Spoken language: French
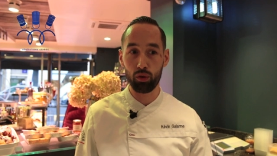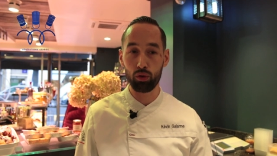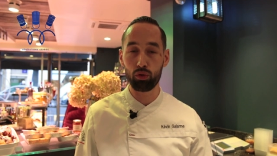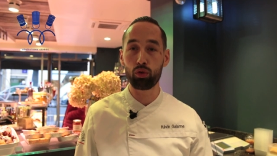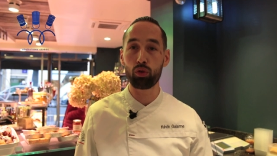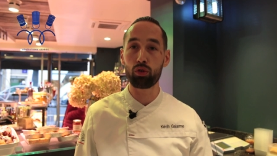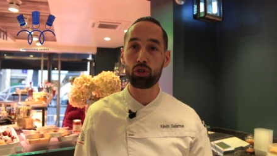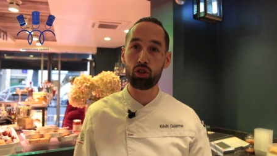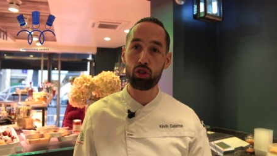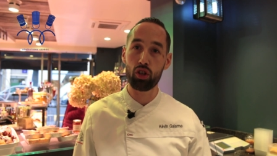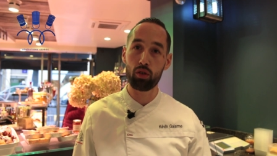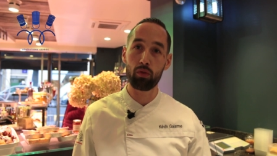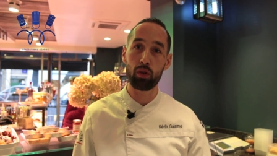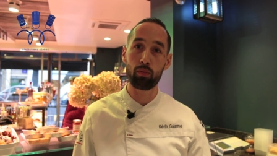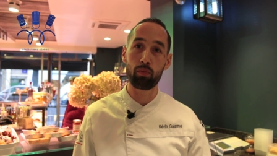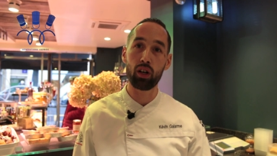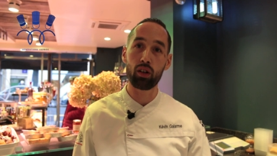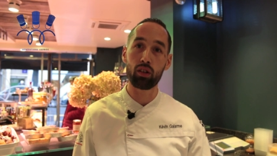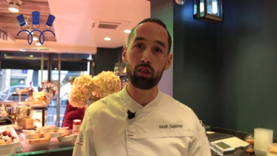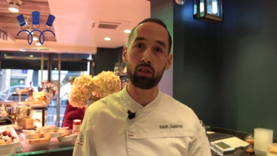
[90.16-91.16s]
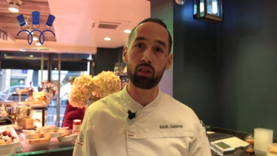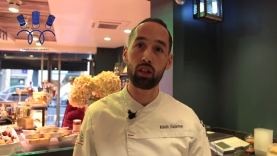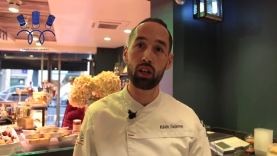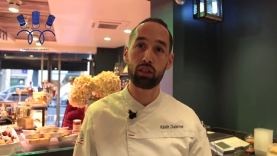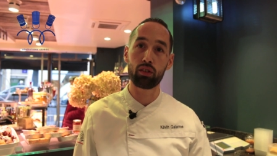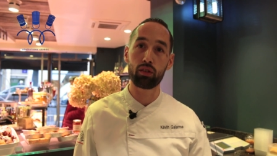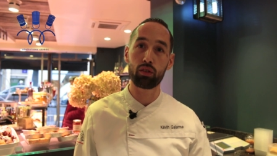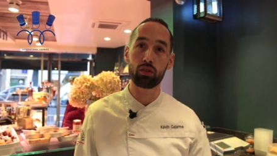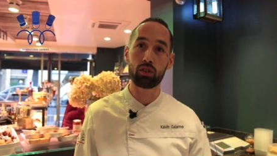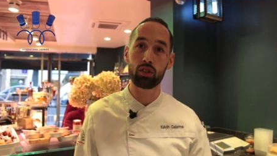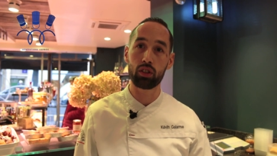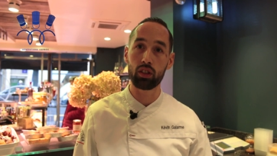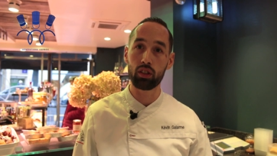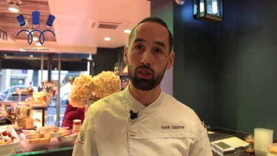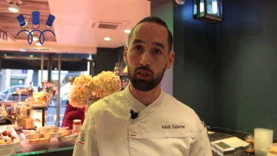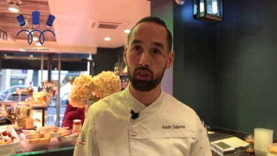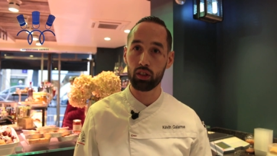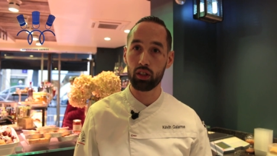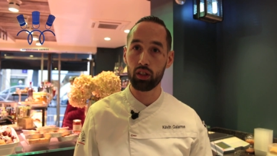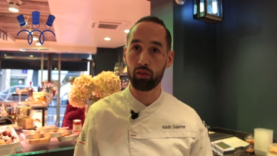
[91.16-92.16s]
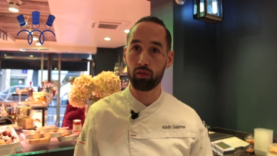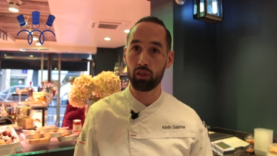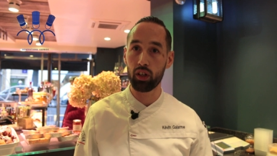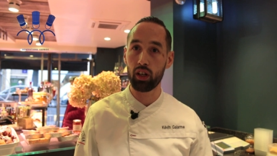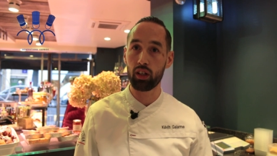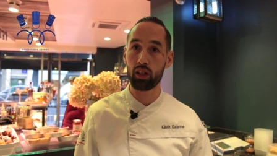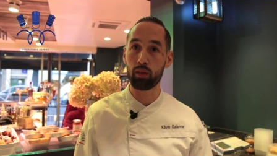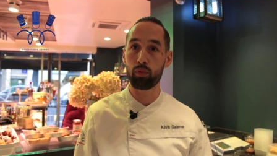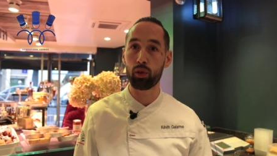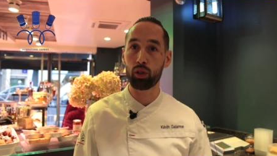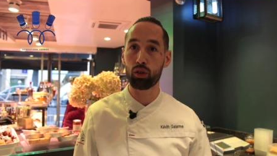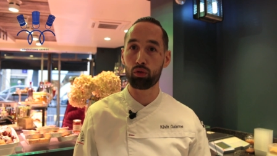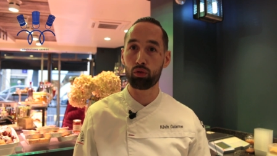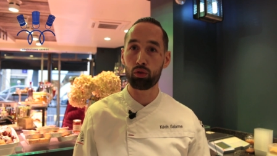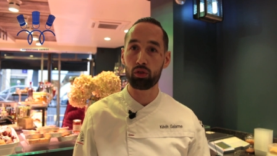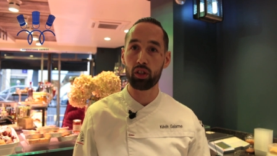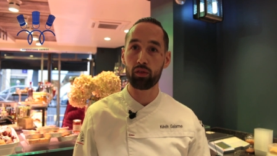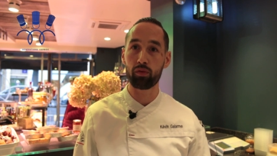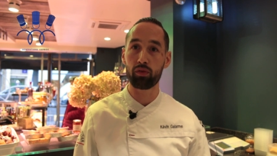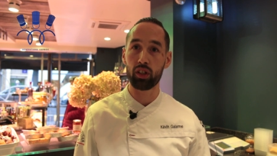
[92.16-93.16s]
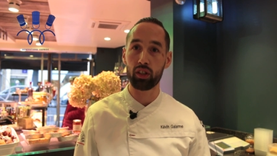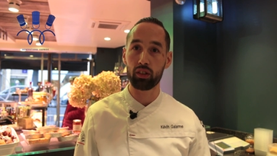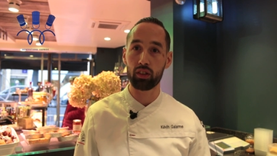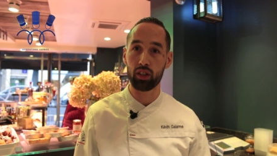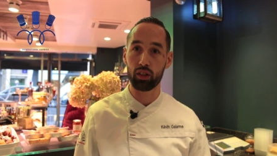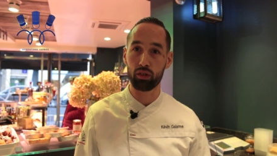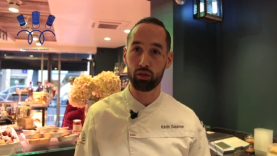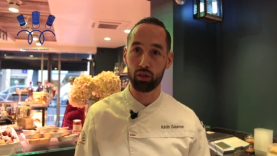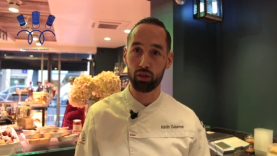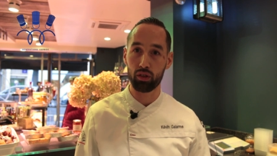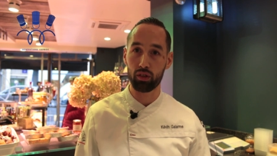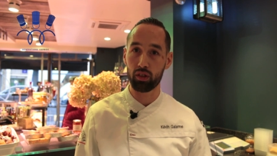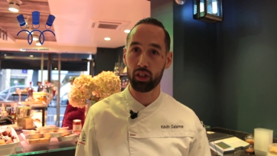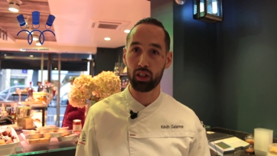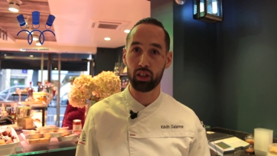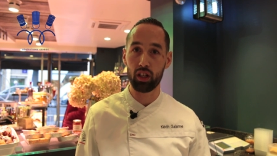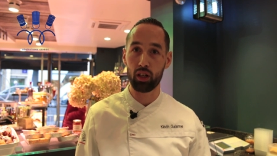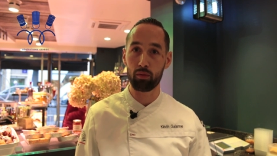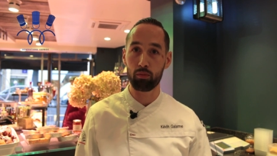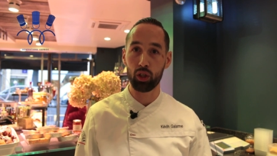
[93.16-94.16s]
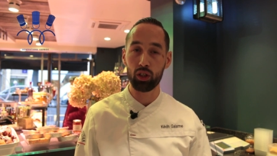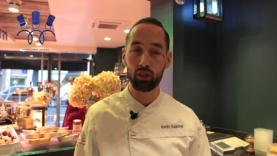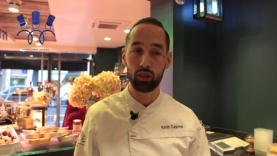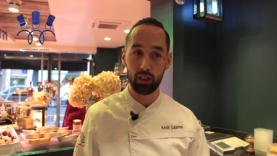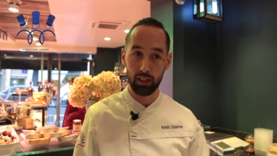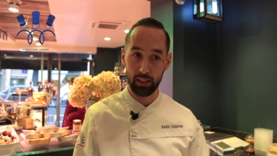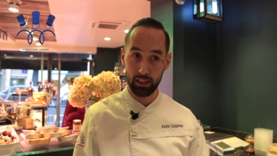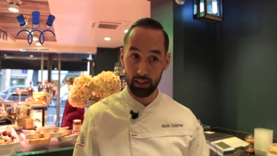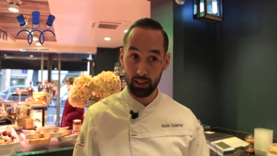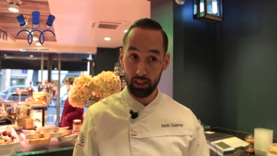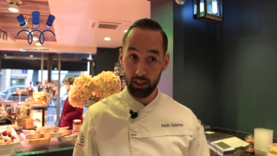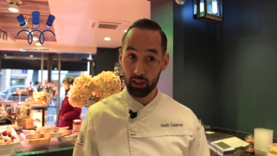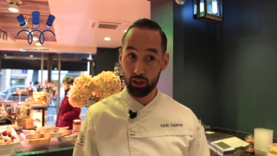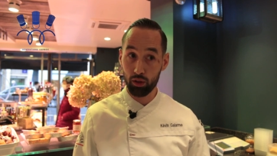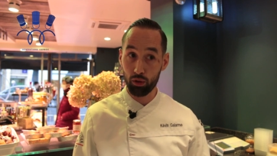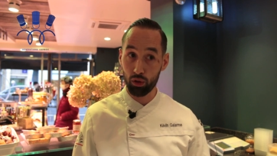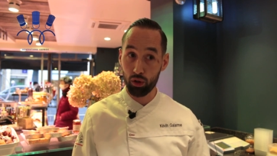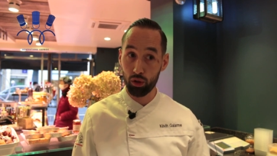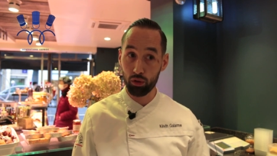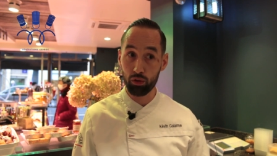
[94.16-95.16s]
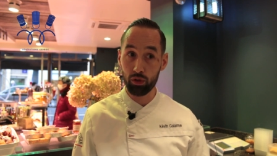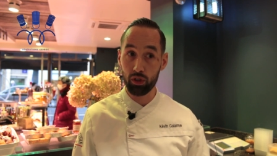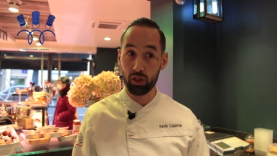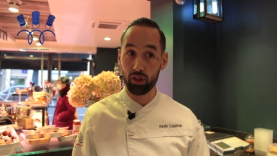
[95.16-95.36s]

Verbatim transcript: retourner chez mes parents à Nancy, qui avaient à l'époque deux affaires traiteurs également, qui ont connu